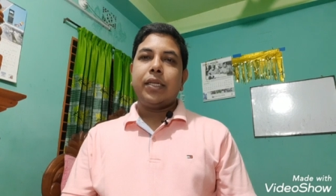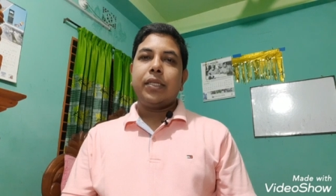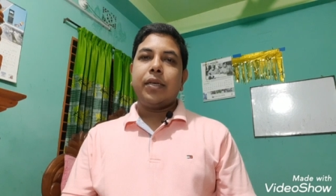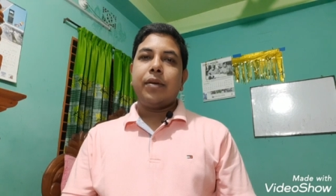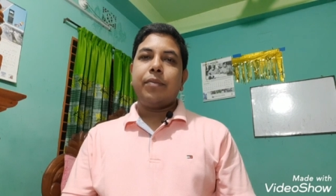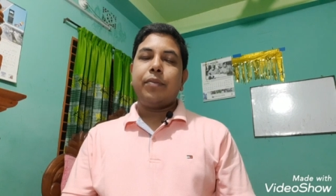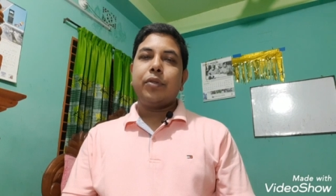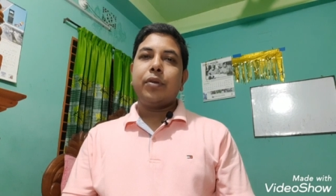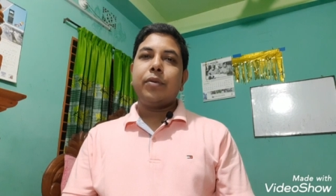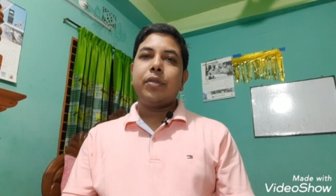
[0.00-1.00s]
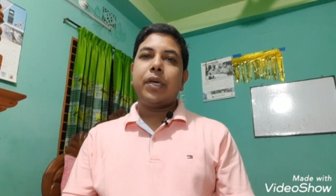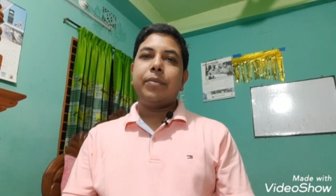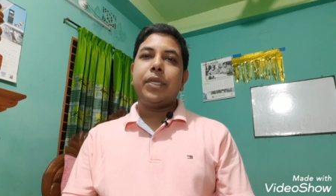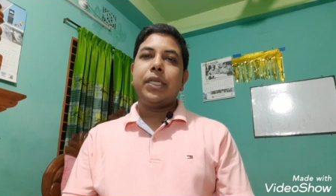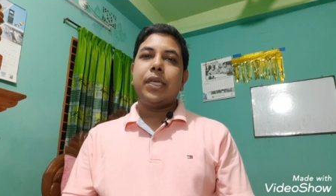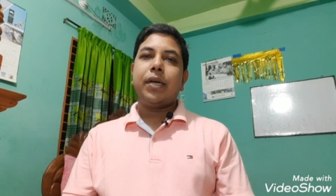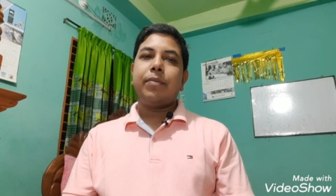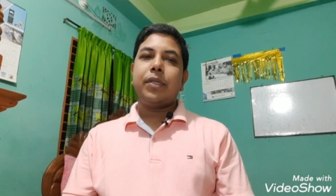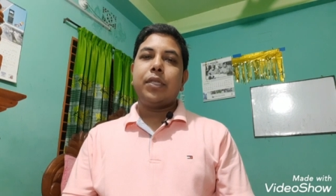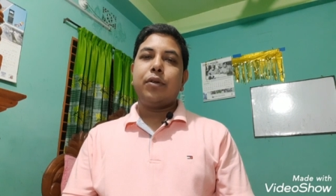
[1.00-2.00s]
তো প্রথমত আমি
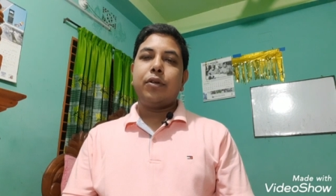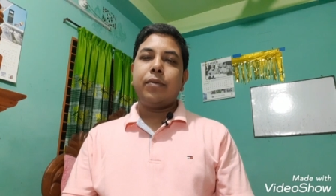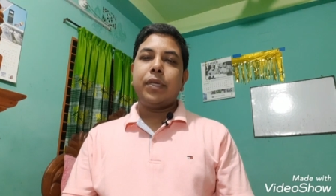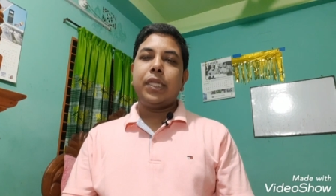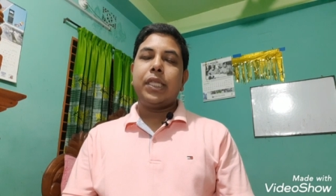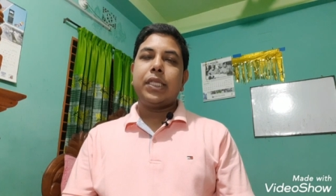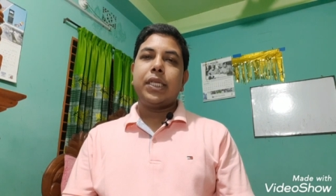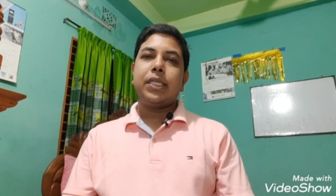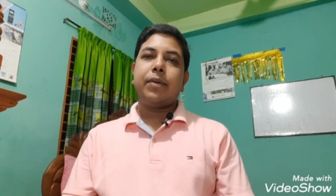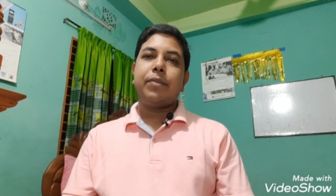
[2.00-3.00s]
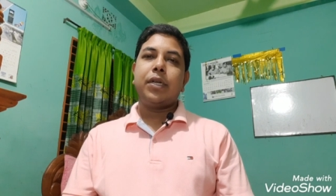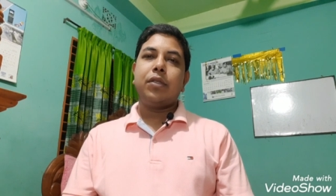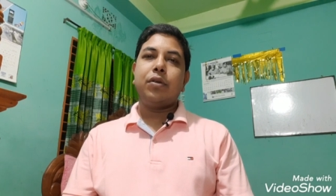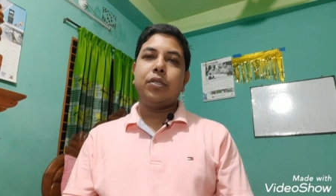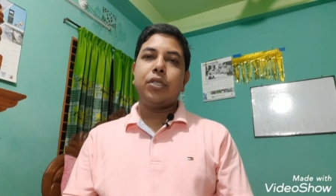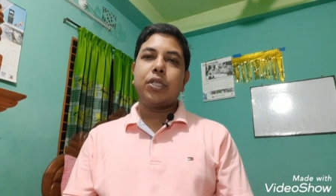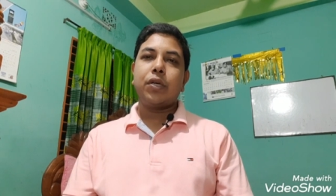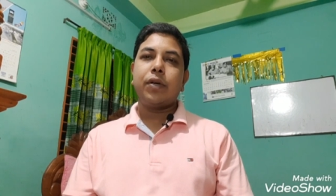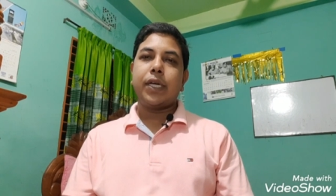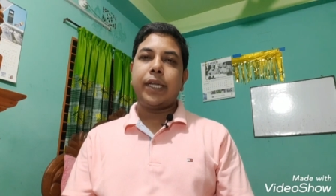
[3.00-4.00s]
আপনাদের ধন্যবাদ দিতে চাই যে আপনারা ধৈর্য
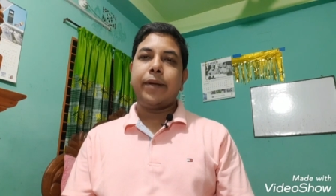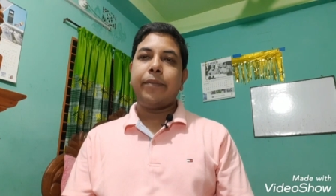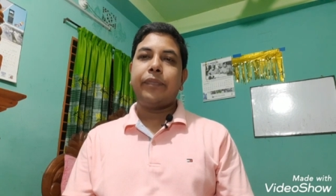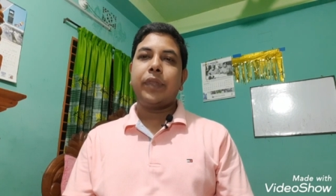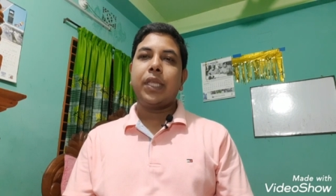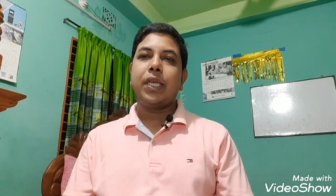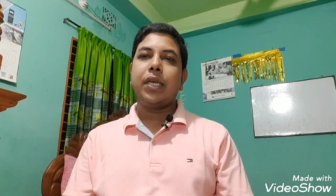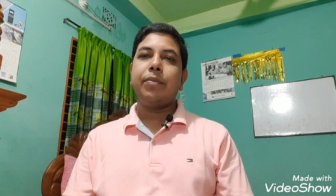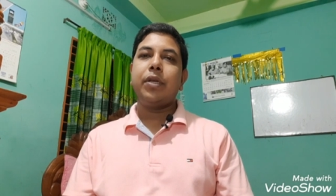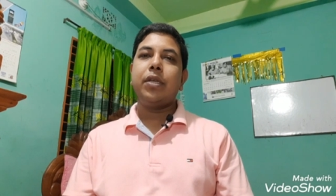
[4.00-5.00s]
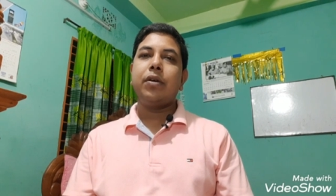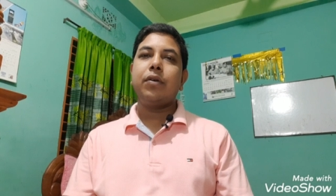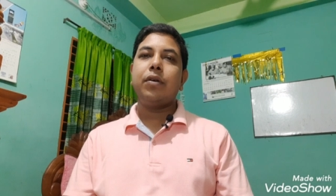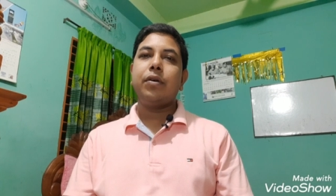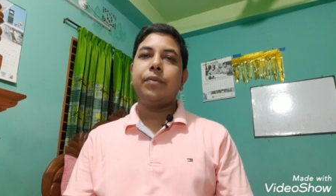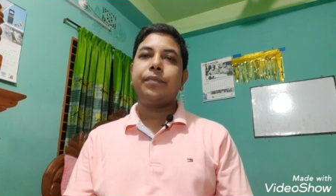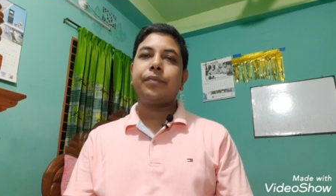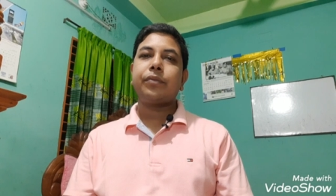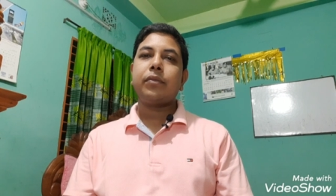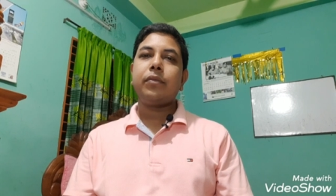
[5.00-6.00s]
সহকারে এই ভিডিওগুলো
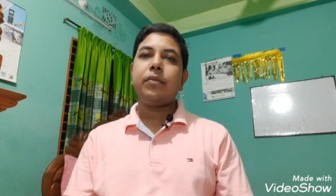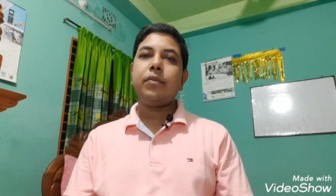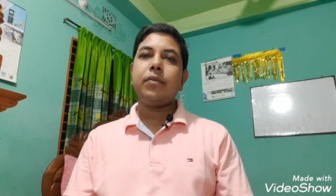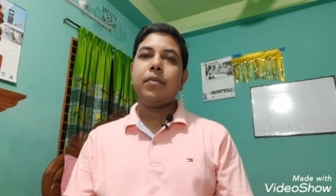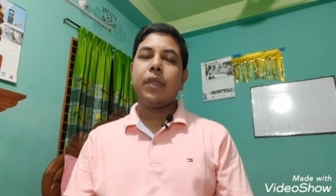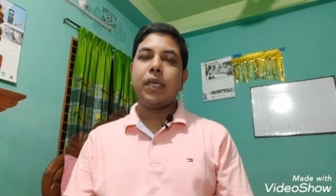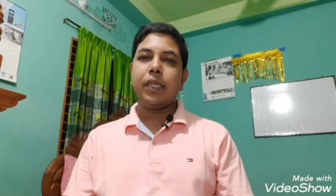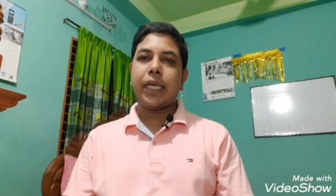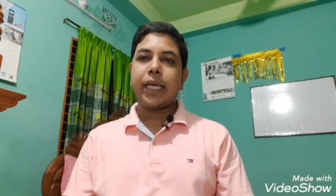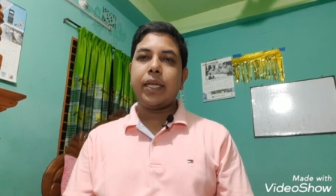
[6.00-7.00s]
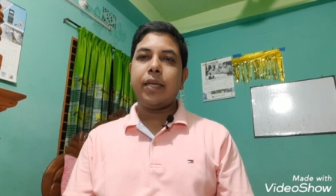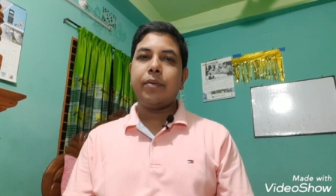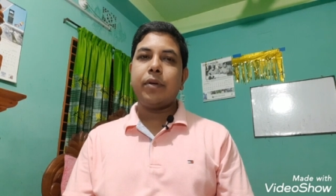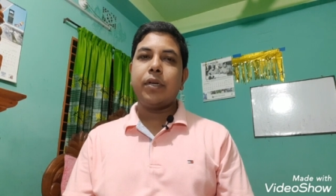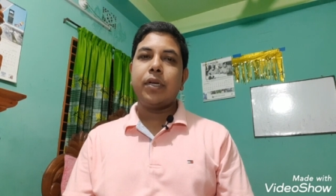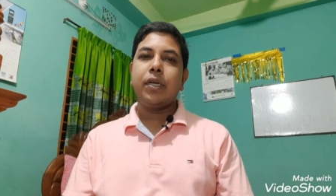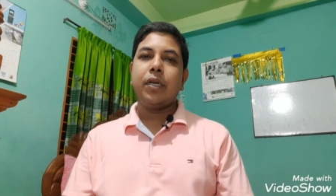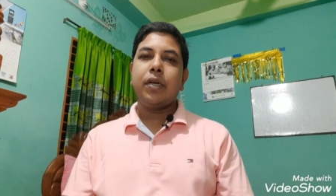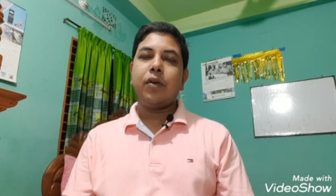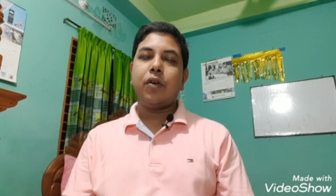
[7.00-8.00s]
দেখেন এবং
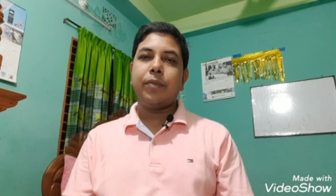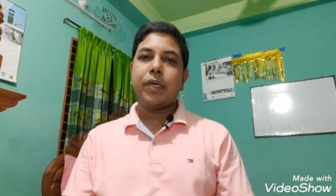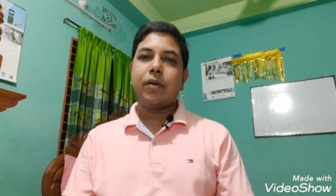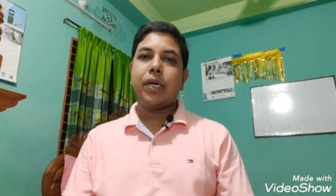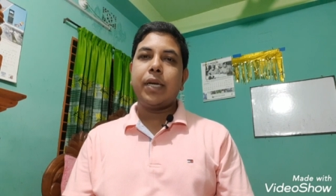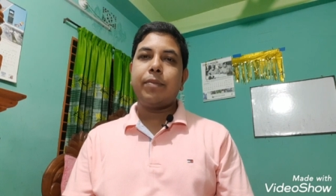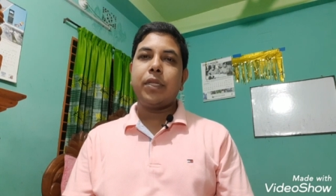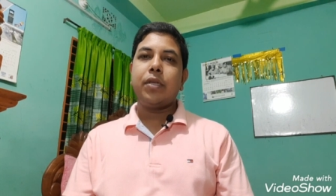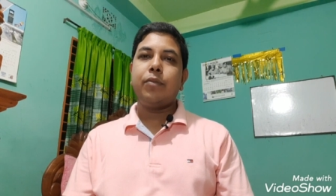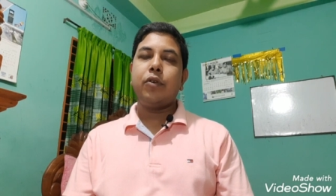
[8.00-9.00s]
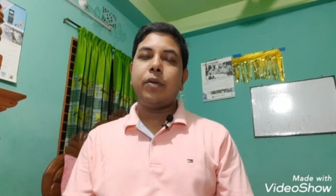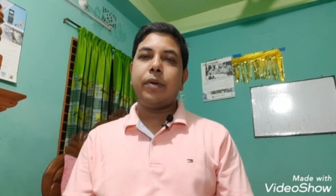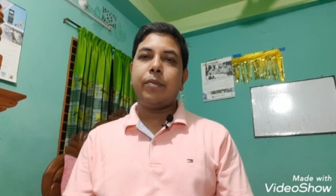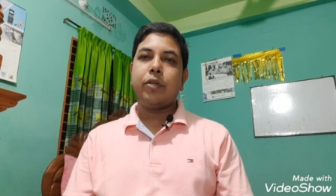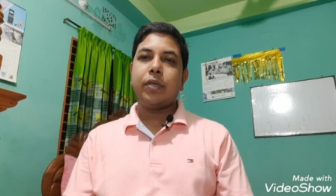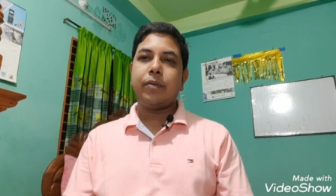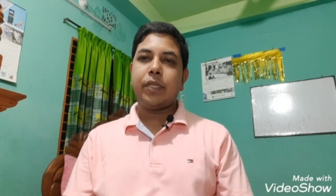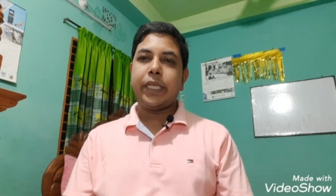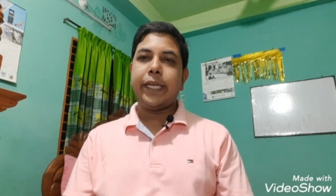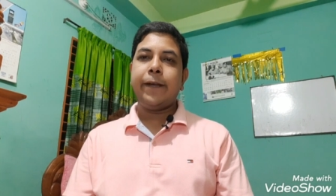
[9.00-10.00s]
কমেন্ট করেন আপনাদের মূল্যবান মতামত
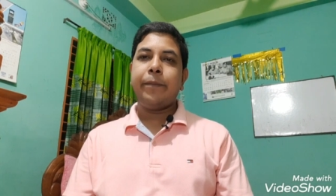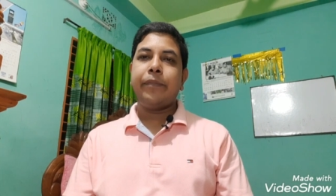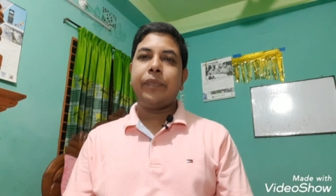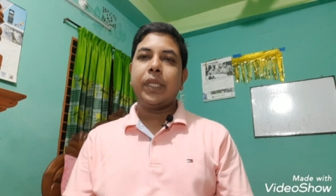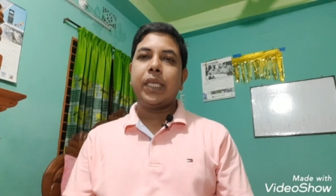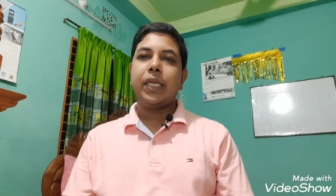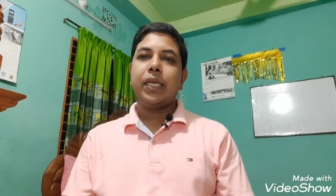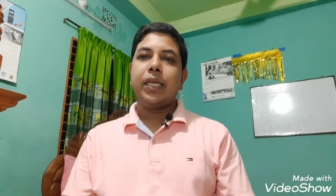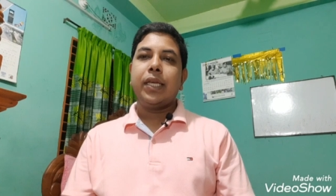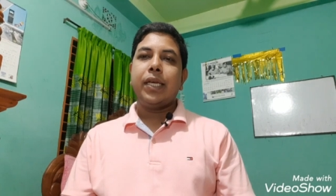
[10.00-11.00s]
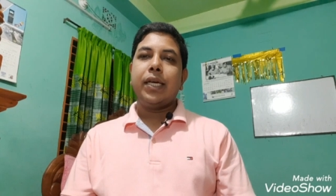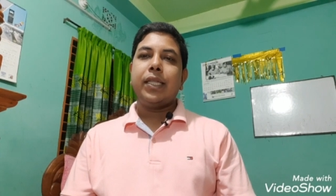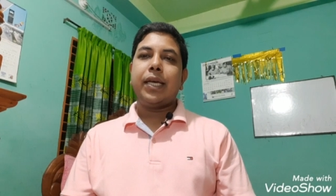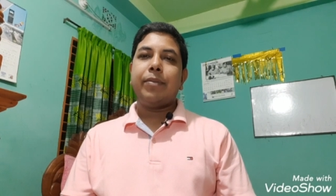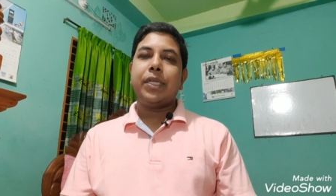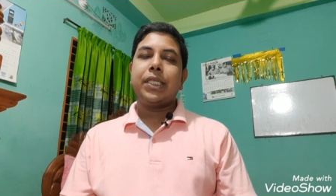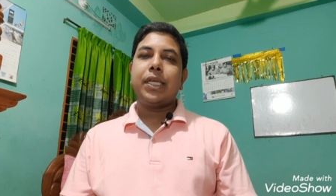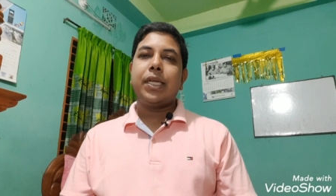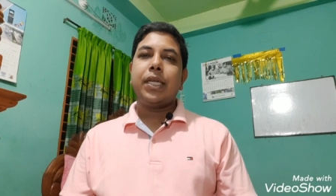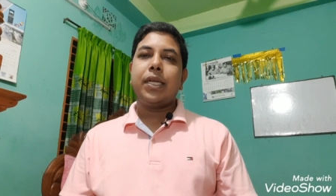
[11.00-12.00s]
দেন তা আমার
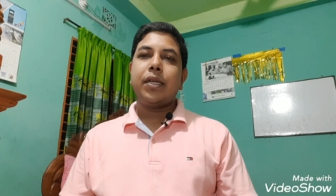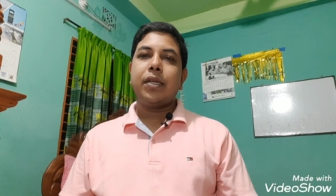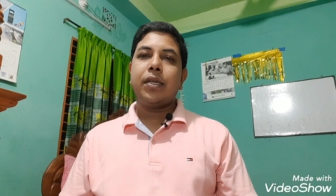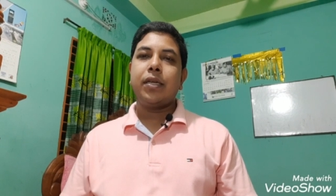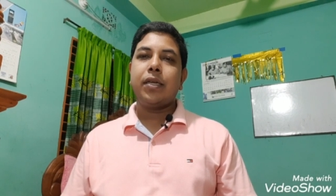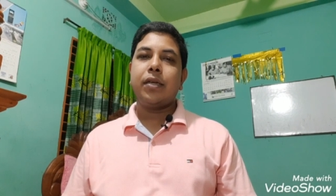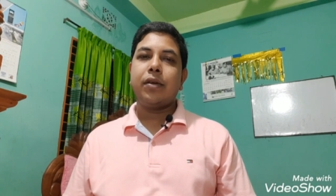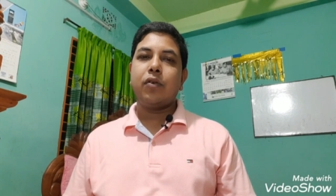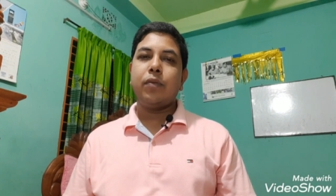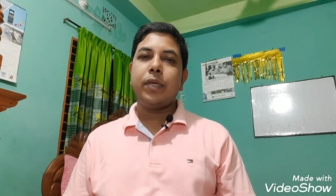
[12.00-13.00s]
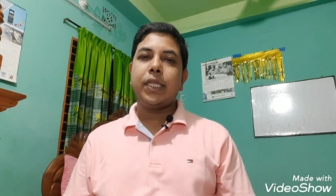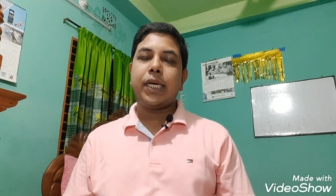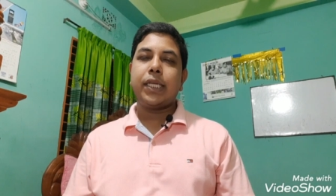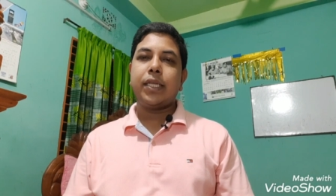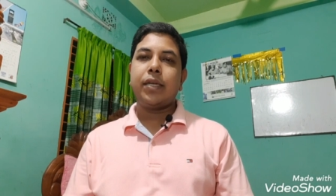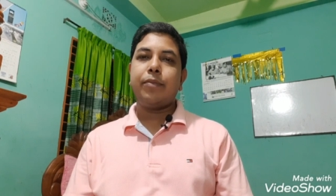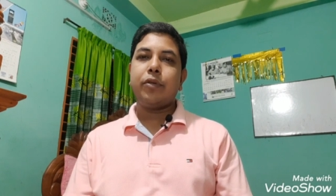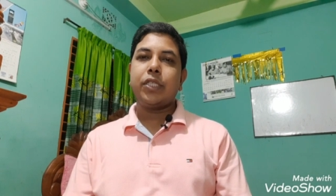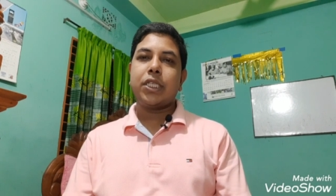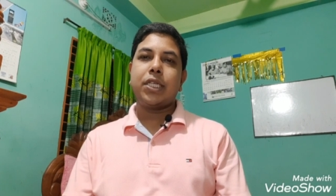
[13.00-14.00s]
চ্যানেলের খুবই তাড়াতাড়ি
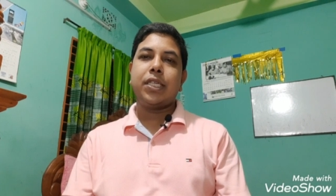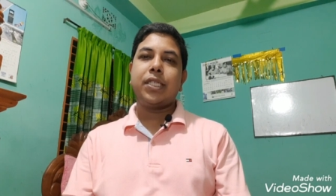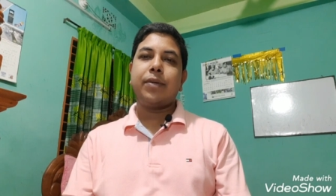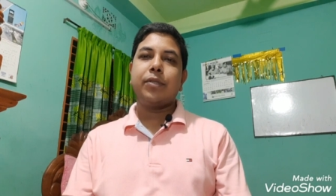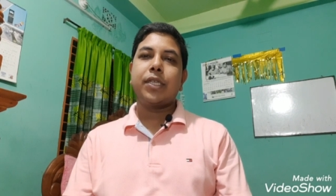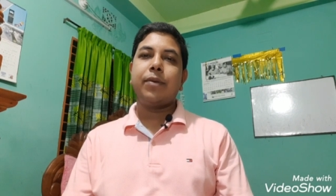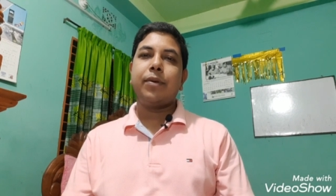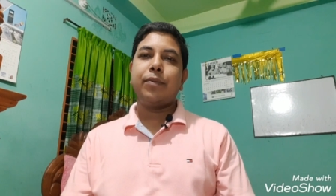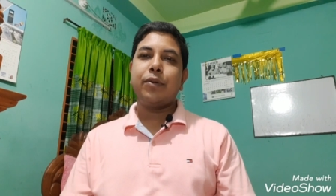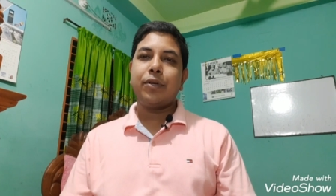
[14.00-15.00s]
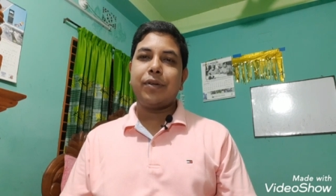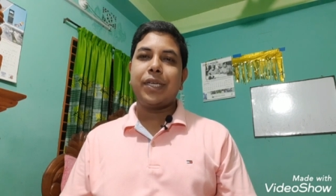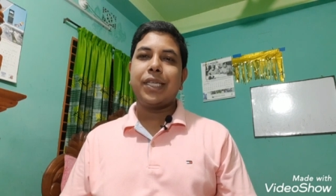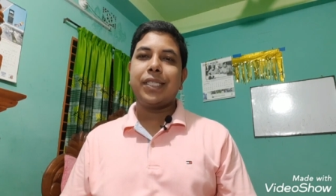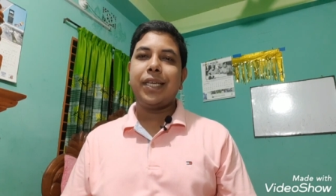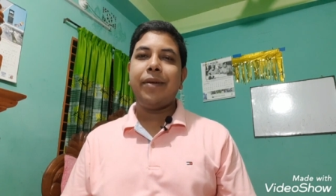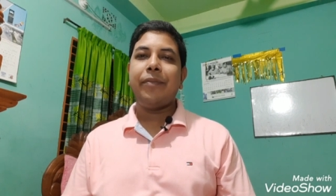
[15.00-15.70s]
পঞ্চাশ হাজার সাবস্ক্রাইবার পূর্ণ হয়ে গেছে